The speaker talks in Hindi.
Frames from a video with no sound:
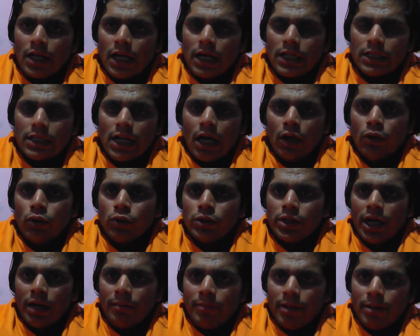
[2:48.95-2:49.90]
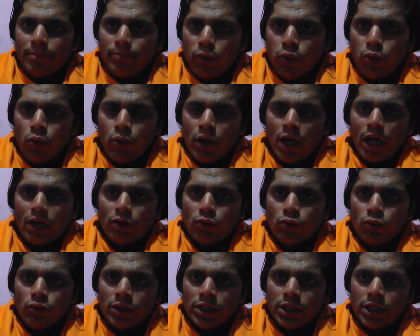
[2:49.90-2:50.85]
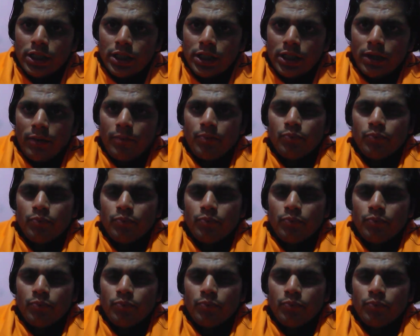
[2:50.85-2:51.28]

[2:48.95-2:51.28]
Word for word: करता हूँ कि हमें भू कानून की